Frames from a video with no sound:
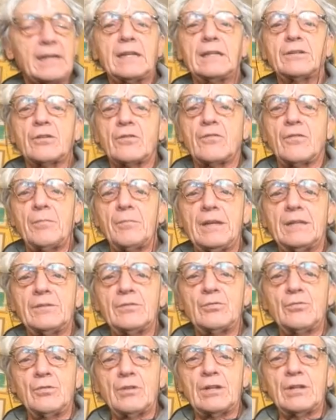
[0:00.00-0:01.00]

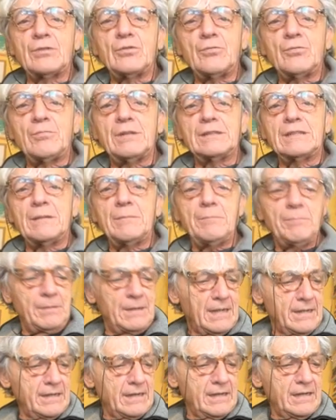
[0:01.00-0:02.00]
ritrovamento di una tomba
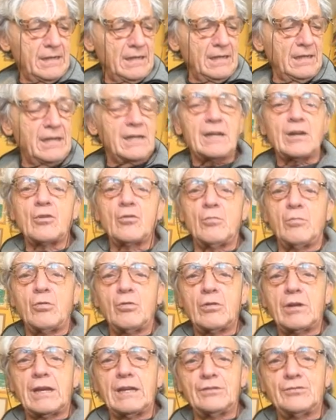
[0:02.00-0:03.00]
templare in largo
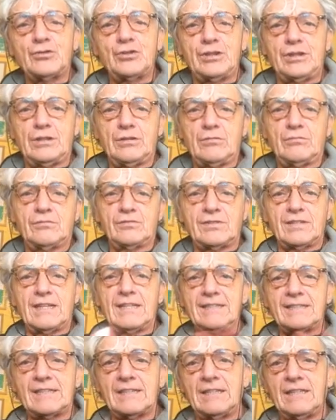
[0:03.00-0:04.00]
Boccaccino,
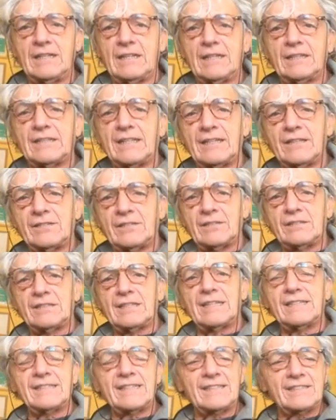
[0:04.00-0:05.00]
senza, esatto. dire,
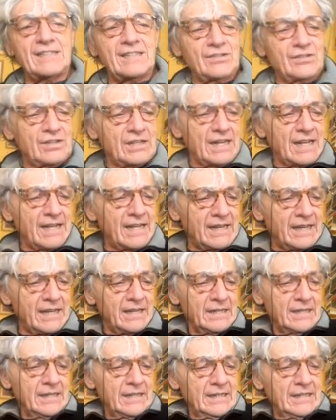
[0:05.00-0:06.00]
senza
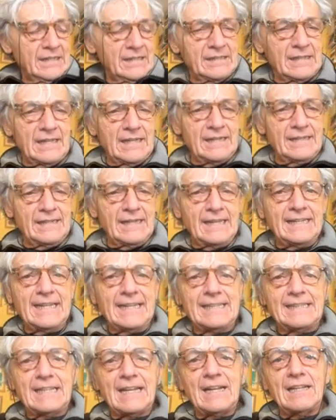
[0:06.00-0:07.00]
esagerare nel, nei
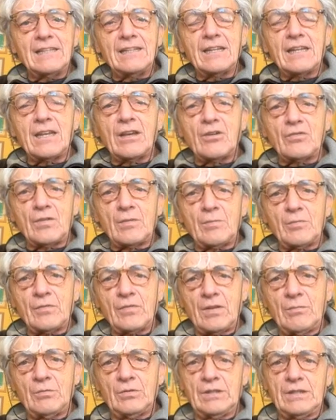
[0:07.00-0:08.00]
dettagli che cosa
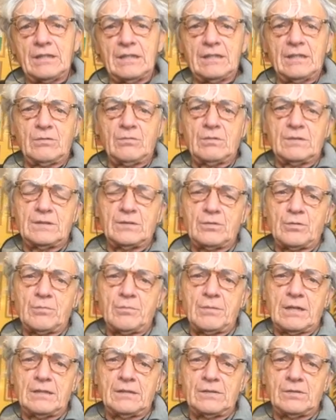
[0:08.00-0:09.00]
possiamo dire di questo
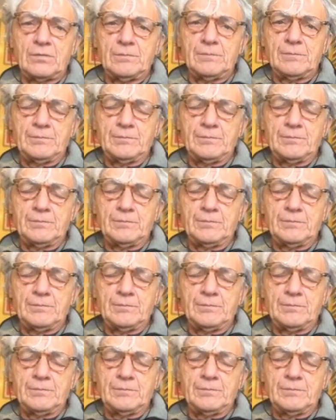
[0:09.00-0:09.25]
romanzo.